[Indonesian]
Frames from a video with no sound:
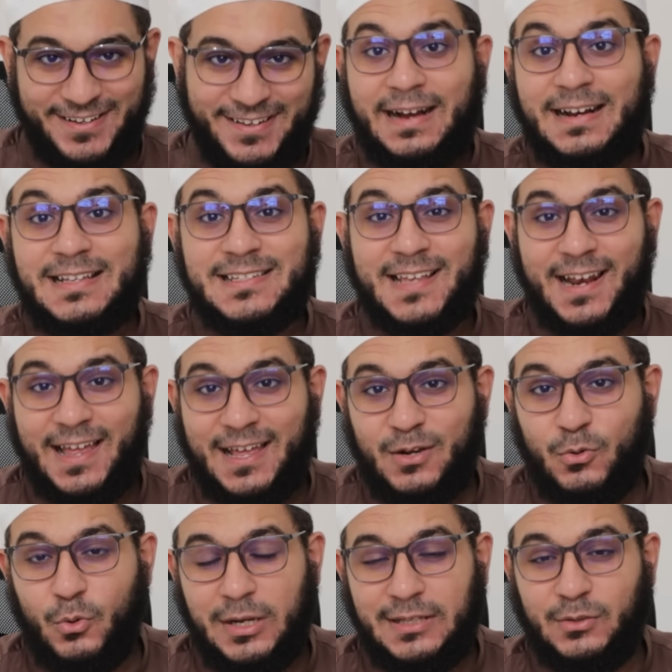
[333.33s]
Karena
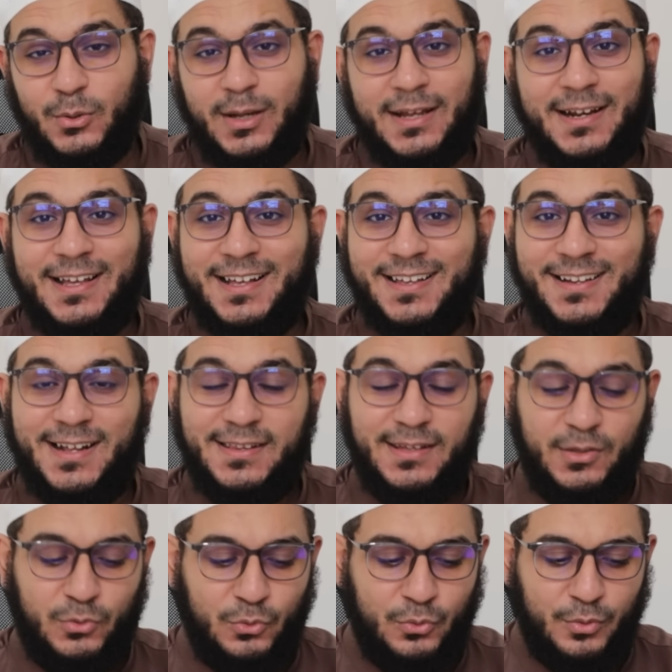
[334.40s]
selalu hitungan akhirat
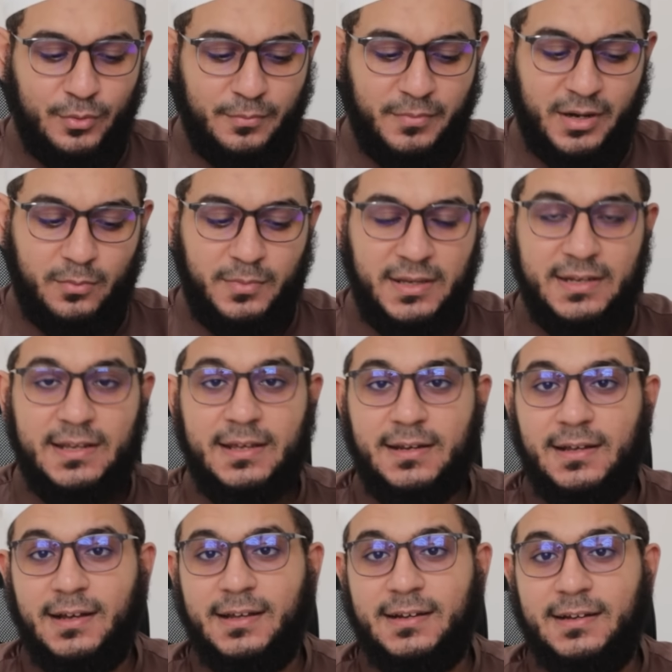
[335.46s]
itu berbeda
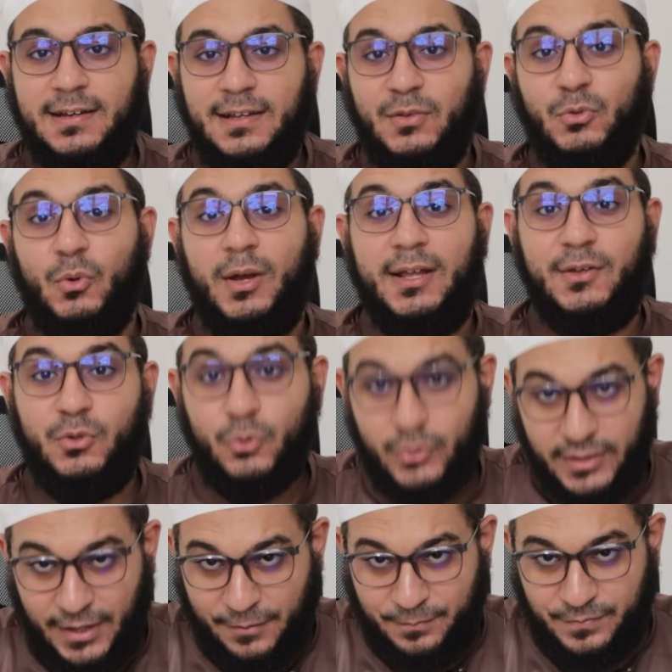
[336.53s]
dengan hitungan
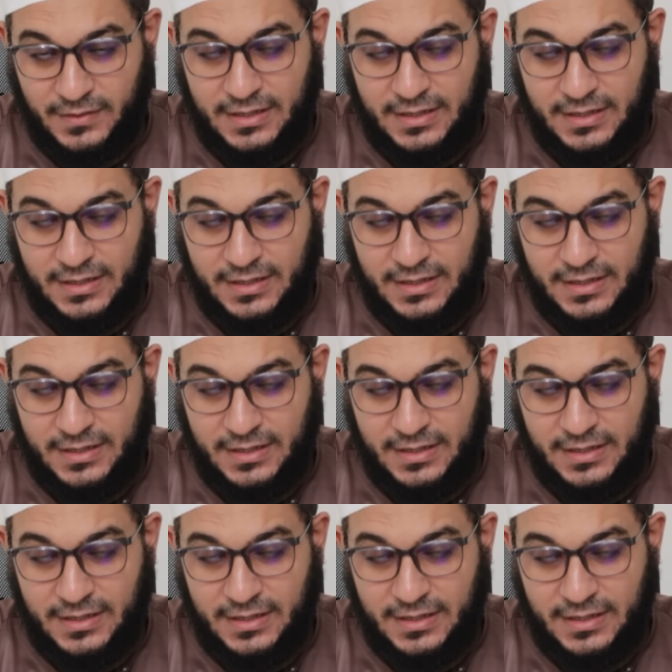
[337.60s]
dunia.